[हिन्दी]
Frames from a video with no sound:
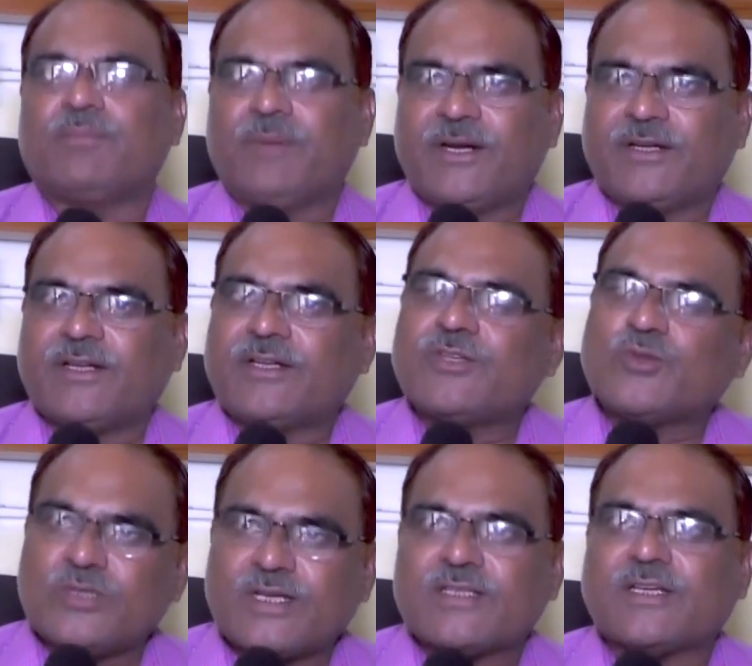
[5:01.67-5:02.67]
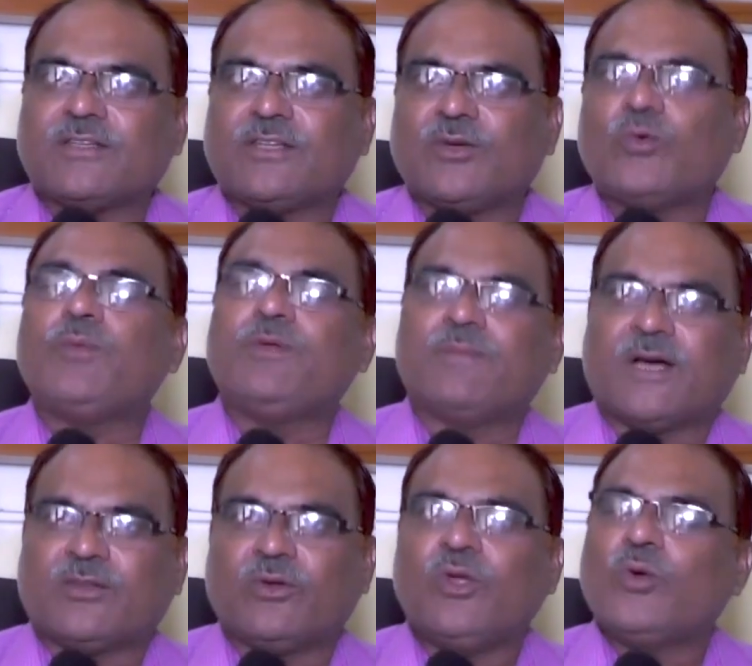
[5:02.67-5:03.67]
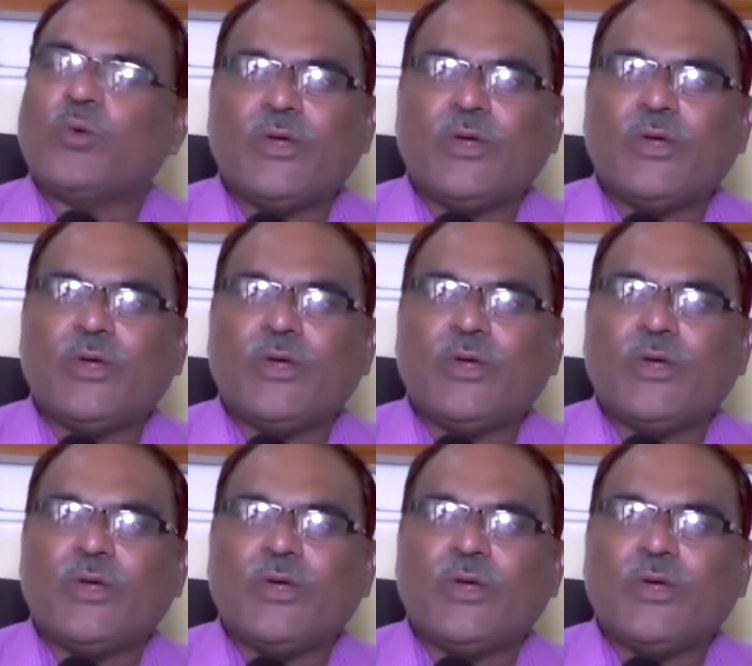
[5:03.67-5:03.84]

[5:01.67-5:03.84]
हम बैठ करके सुलझा सकते हैं कोई भी बात